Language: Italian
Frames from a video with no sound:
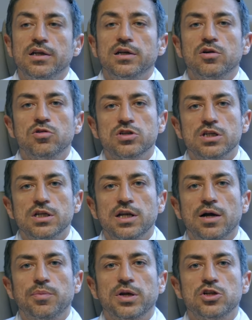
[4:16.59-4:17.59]
così
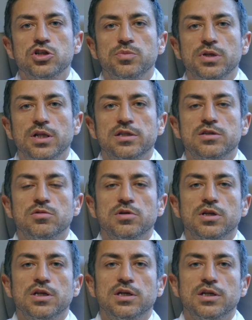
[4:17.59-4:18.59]
la
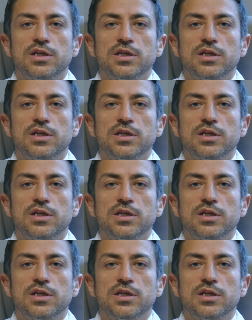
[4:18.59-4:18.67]
precipitazione dei